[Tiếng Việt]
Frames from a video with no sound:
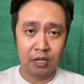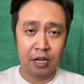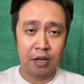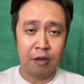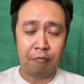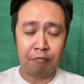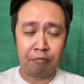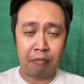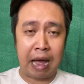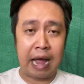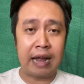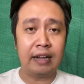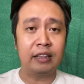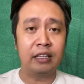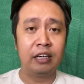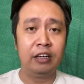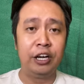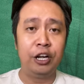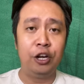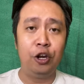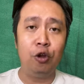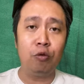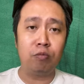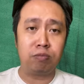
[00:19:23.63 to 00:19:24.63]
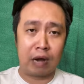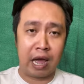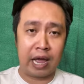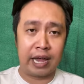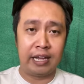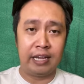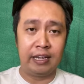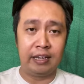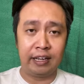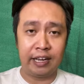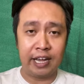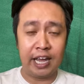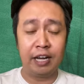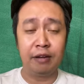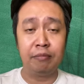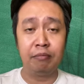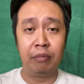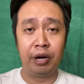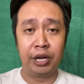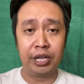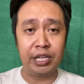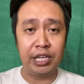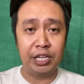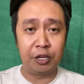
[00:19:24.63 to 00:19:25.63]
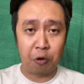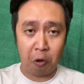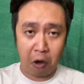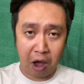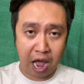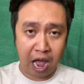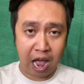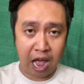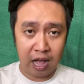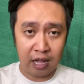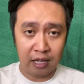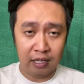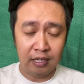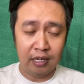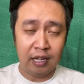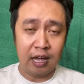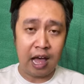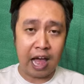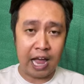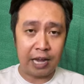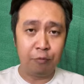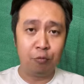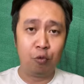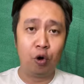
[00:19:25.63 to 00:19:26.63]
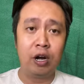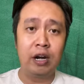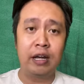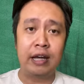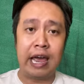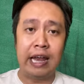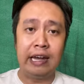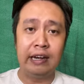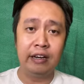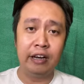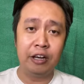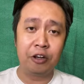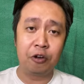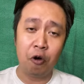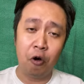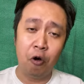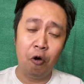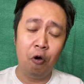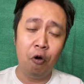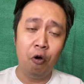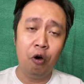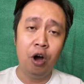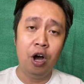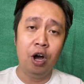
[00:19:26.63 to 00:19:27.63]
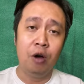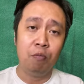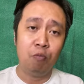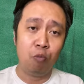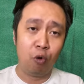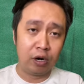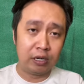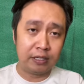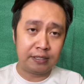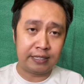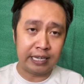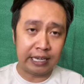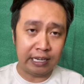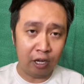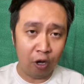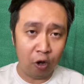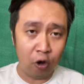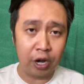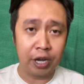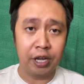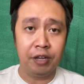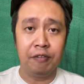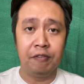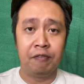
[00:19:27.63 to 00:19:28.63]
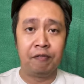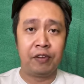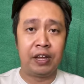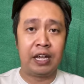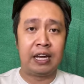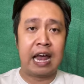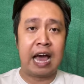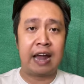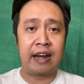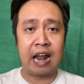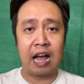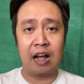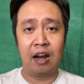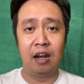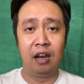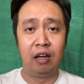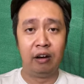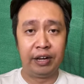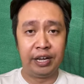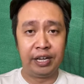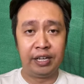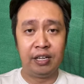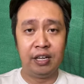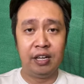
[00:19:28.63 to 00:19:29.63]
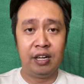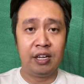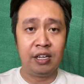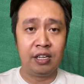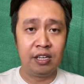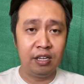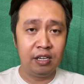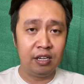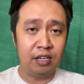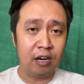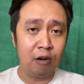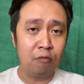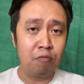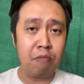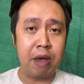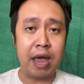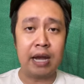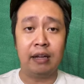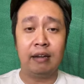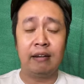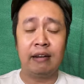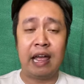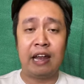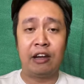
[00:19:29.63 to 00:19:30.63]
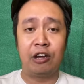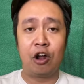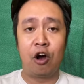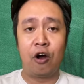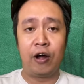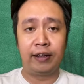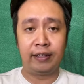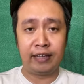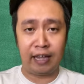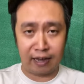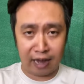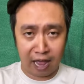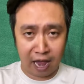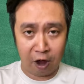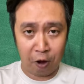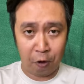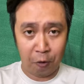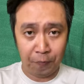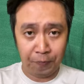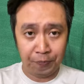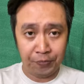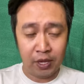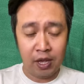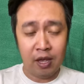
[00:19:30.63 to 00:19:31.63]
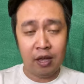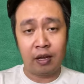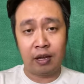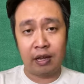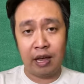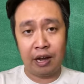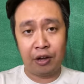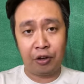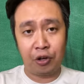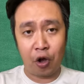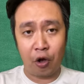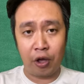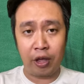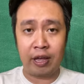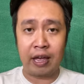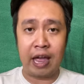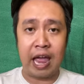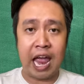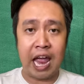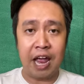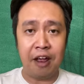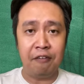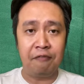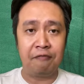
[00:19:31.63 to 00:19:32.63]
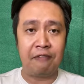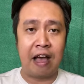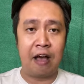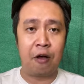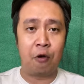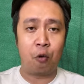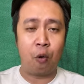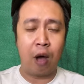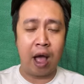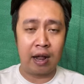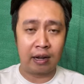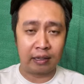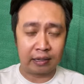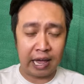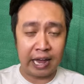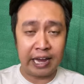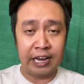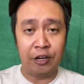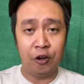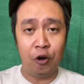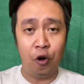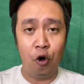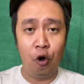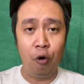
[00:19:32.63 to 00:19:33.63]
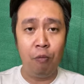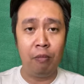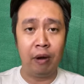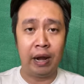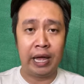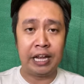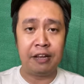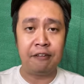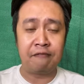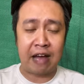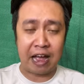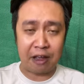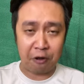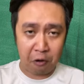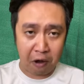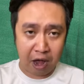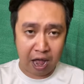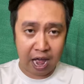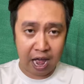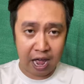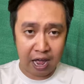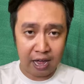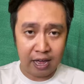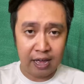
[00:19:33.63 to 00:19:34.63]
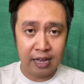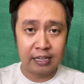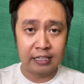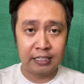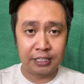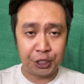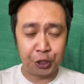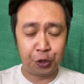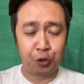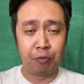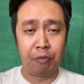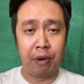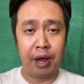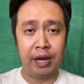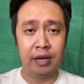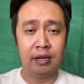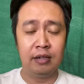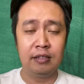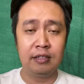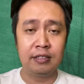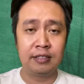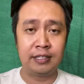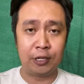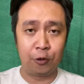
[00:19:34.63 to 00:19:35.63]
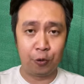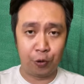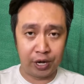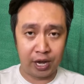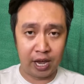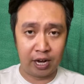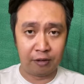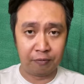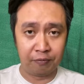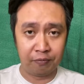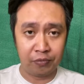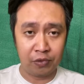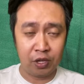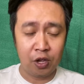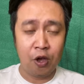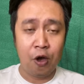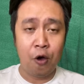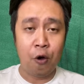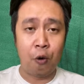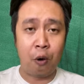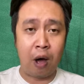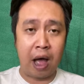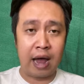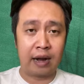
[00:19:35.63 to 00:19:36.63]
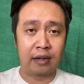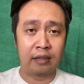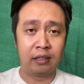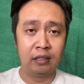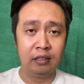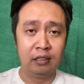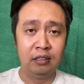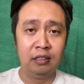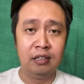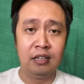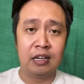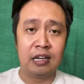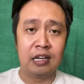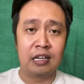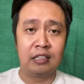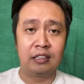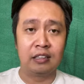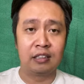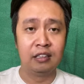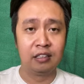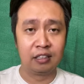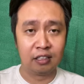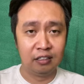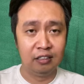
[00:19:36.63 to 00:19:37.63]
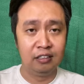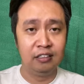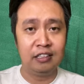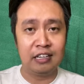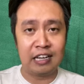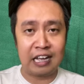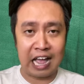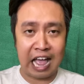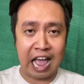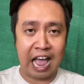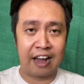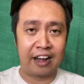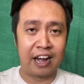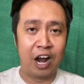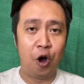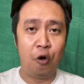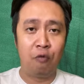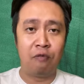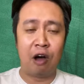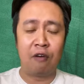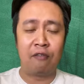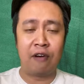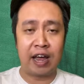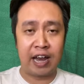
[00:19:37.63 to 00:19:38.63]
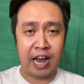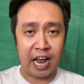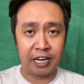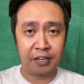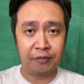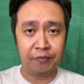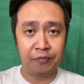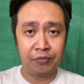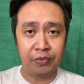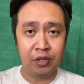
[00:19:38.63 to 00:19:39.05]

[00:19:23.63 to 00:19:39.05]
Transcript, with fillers: mãi tới lúc này kiên mới nhìn hòa anh muốn khen ngợi cô muốn xin lỗi vì đã nặng lời nhưng không biết nên nói thế nào kiên nói khẽ và quàng tay ôm lấy vai hòa chiều mến dịu hiền hòa từ từ từ ngả đầu vào vai anh